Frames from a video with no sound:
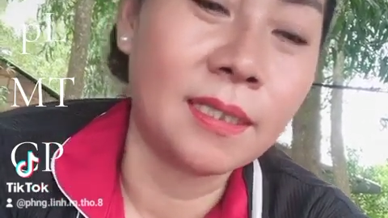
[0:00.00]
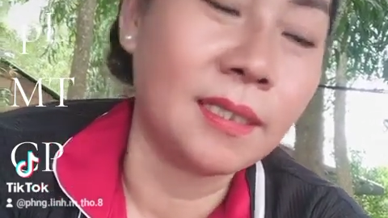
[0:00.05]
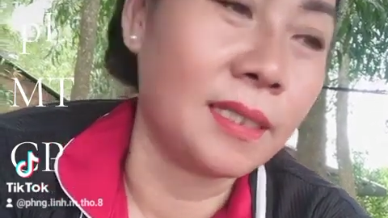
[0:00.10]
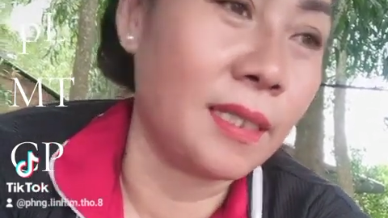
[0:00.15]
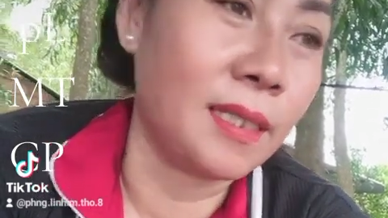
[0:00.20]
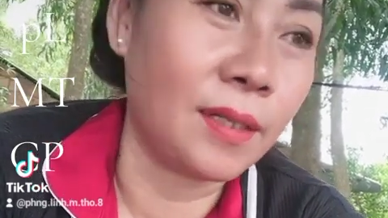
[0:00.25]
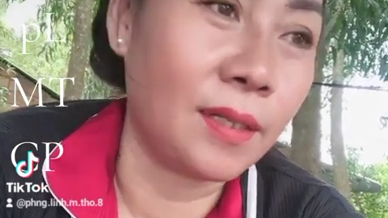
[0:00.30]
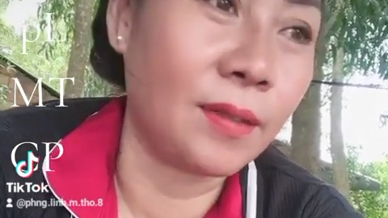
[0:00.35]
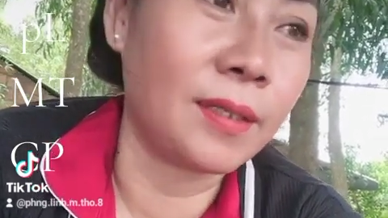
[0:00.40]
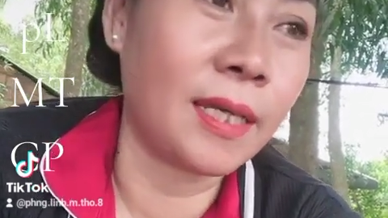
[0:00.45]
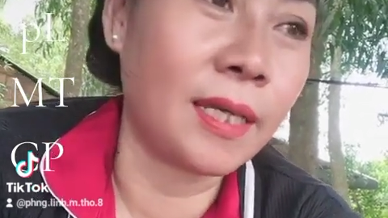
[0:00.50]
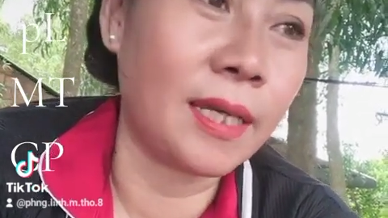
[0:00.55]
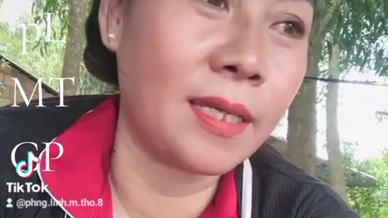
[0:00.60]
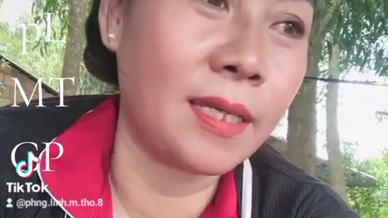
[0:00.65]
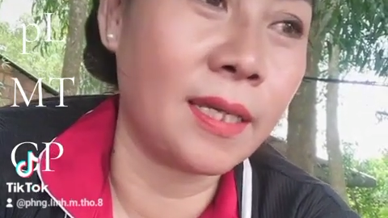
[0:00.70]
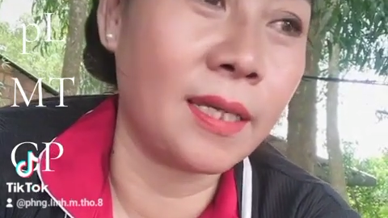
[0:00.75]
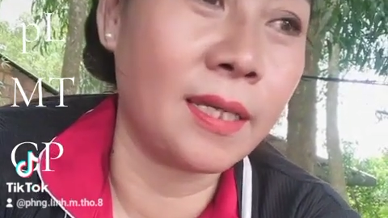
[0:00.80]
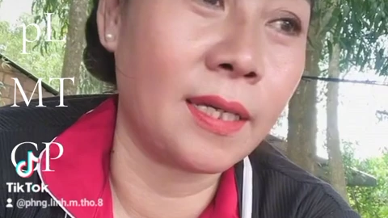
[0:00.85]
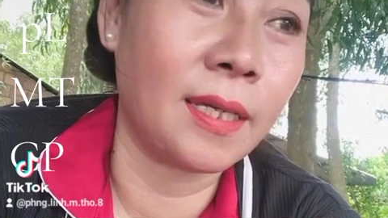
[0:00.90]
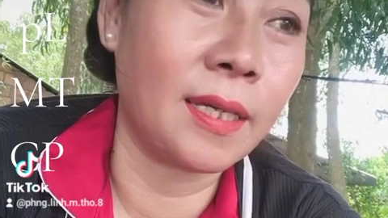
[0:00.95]
thì thôi thay
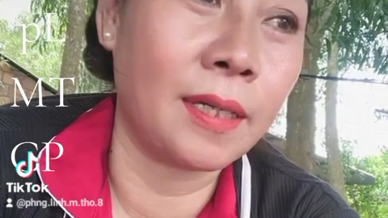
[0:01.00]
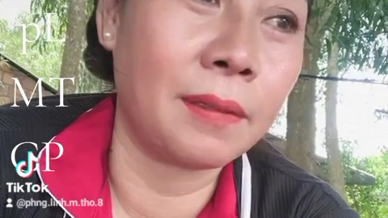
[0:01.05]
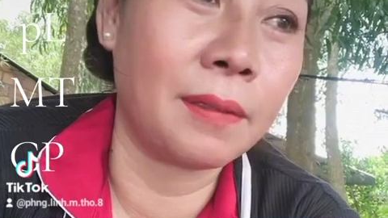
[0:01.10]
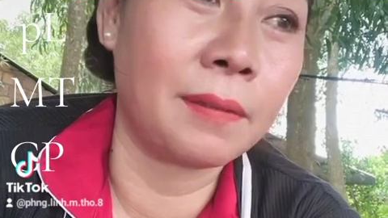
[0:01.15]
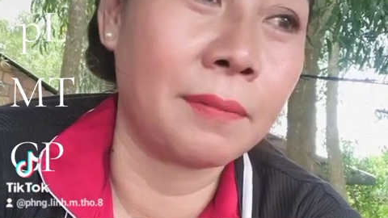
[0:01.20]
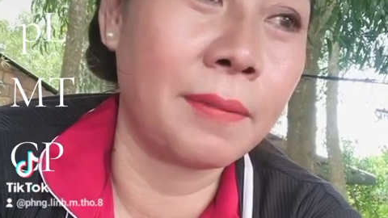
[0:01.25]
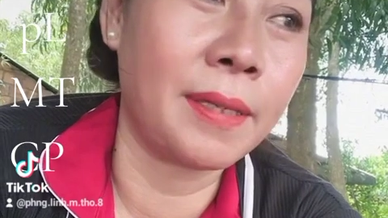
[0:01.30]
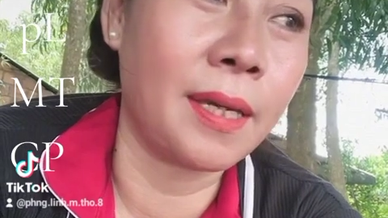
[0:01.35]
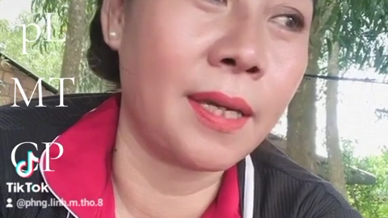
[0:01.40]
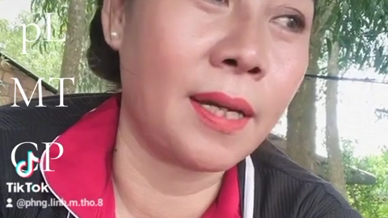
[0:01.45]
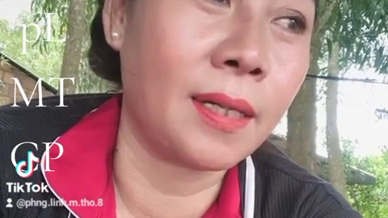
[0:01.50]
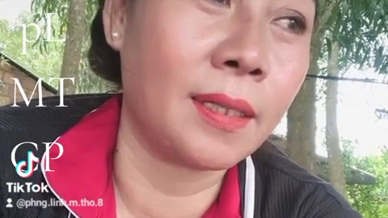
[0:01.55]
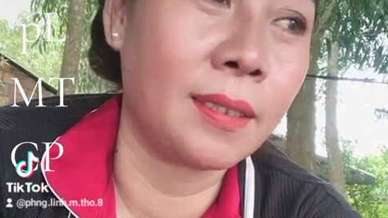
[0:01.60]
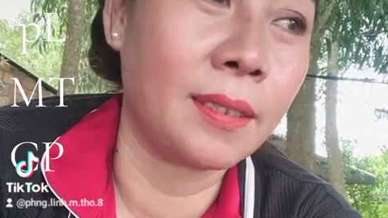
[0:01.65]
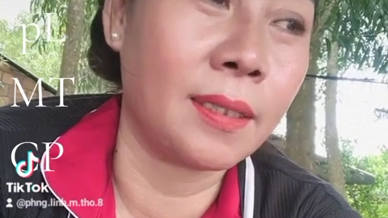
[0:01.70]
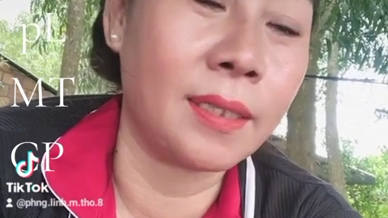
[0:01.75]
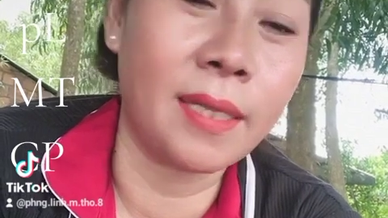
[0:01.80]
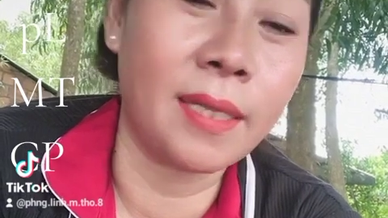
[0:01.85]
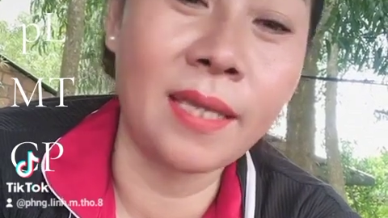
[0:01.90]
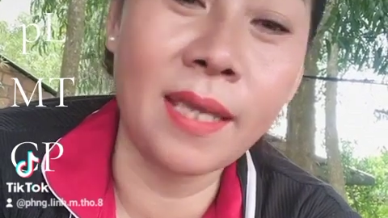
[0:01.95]
vì à, bây
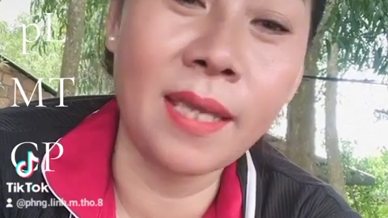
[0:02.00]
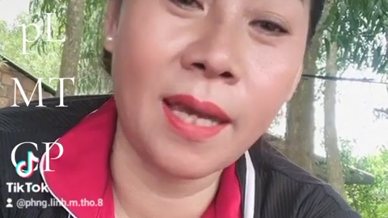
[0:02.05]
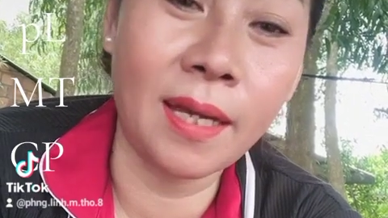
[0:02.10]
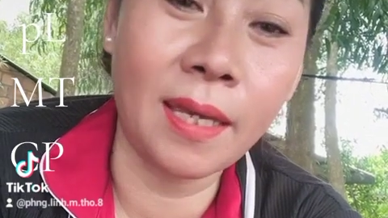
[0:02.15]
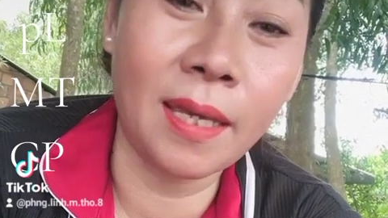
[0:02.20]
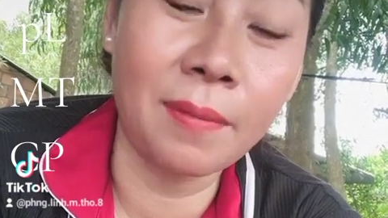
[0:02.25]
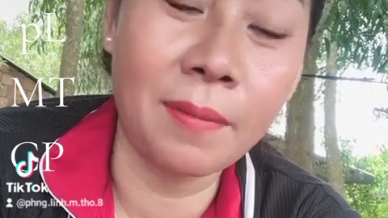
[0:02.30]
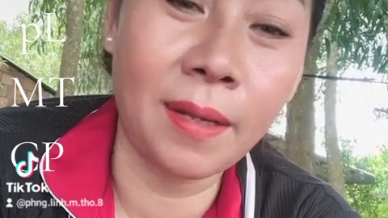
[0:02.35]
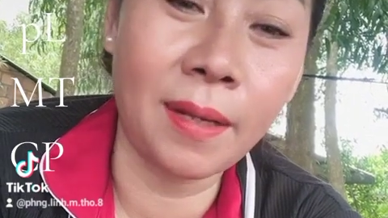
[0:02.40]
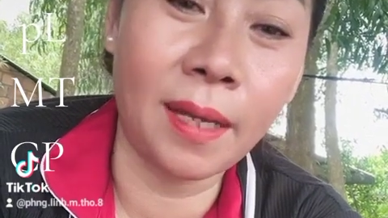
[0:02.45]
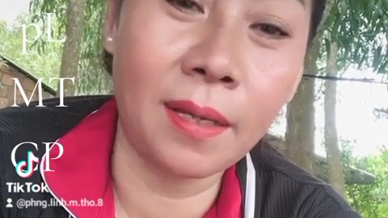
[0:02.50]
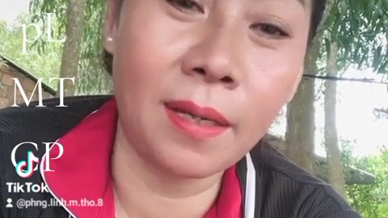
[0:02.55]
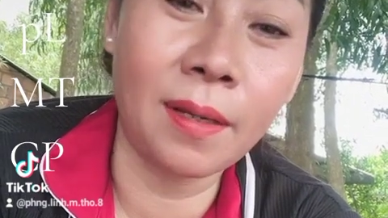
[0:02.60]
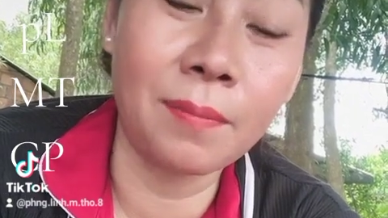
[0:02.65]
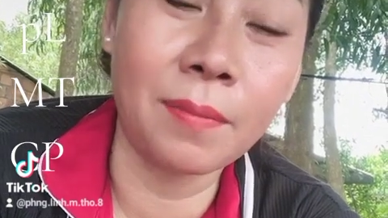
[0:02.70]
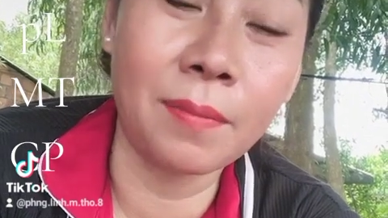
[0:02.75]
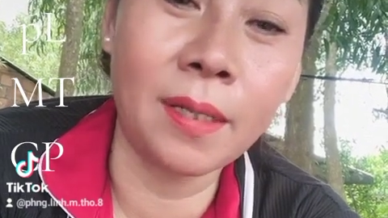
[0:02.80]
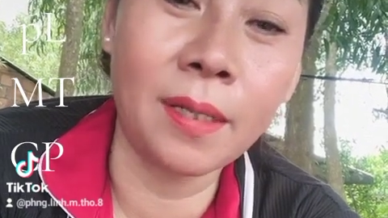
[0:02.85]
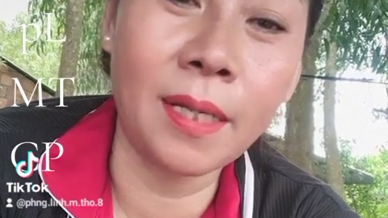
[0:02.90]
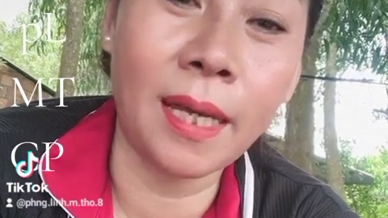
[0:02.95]
giờ chị nhờ em này
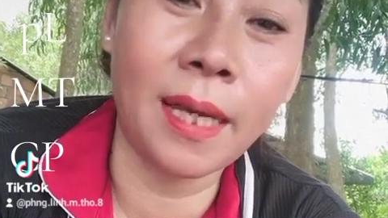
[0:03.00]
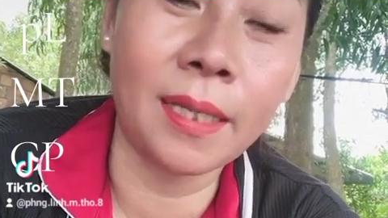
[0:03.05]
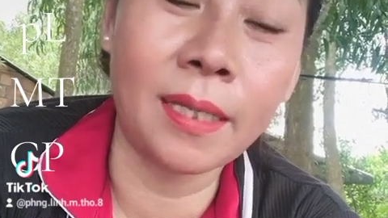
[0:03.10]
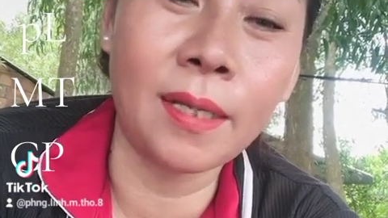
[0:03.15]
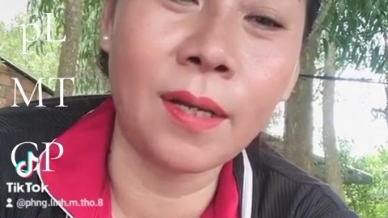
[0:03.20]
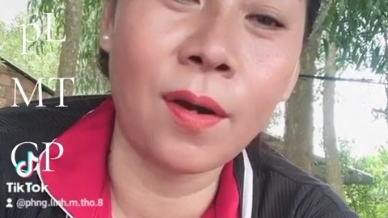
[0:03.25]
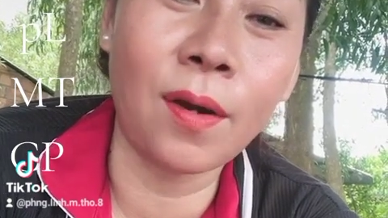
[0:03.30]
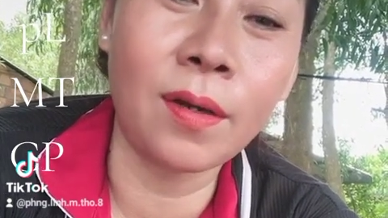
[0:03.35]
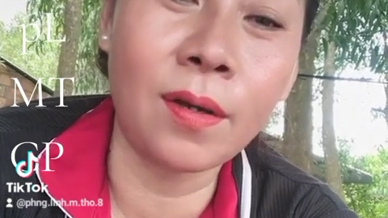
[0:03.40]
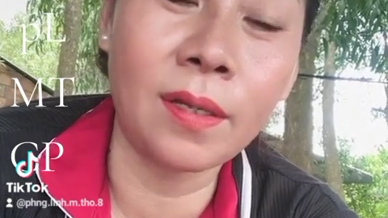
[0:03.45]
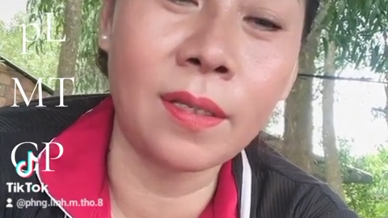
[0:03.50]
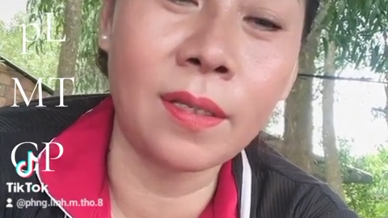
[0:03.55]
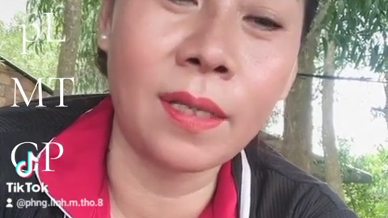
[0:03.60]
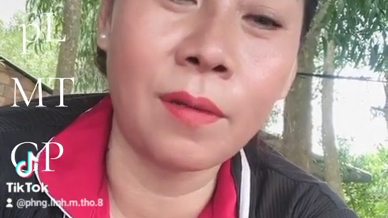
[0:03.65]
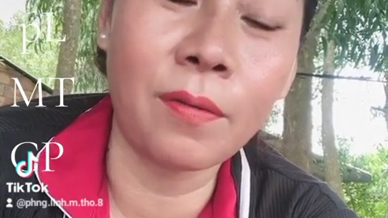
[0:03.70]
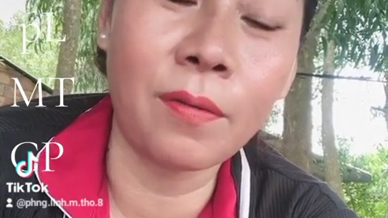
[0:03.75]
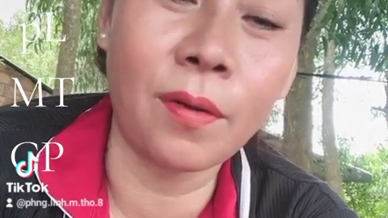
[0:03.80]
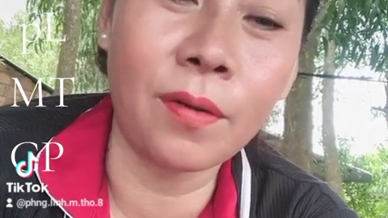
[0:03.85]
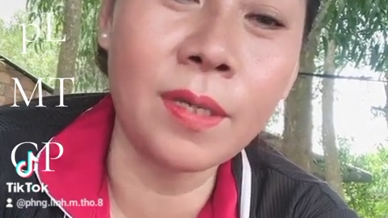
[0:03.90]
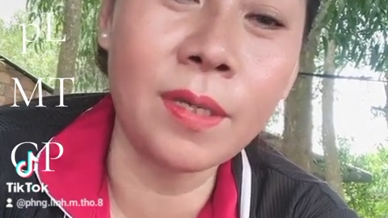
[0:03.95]
hôm bữa gà chị coi
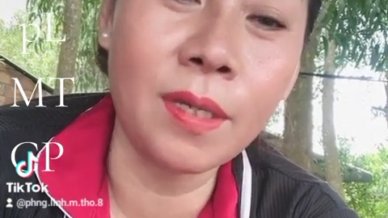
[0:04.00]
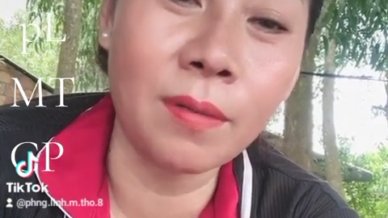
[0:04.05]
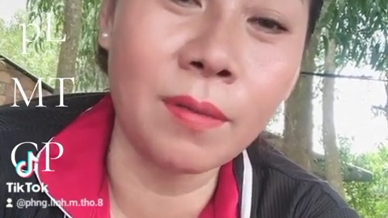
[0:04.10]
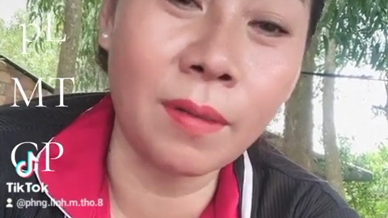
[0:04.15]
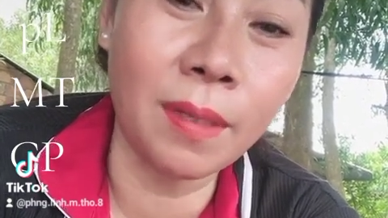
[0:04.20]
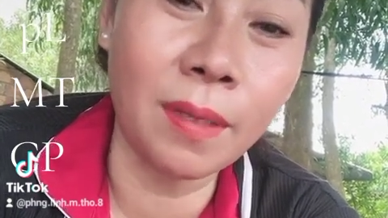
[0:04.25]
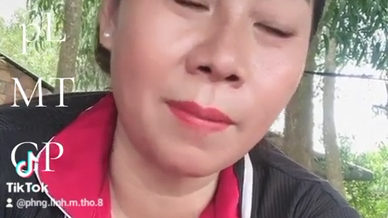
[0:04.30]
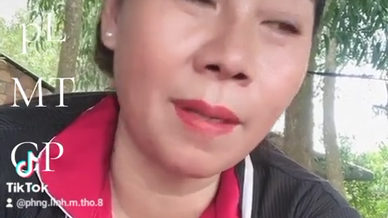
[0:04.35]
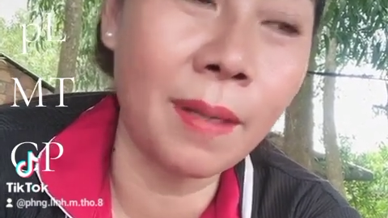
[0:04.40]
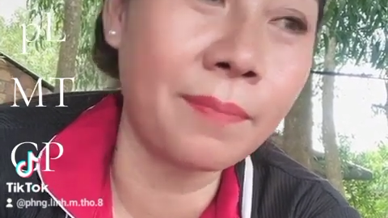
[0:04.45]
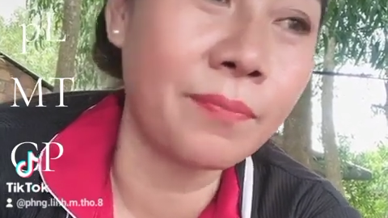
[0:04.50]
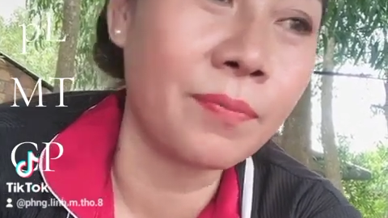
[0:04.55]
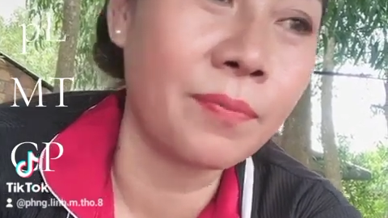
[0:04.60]
theo dõi nhiều clip lắm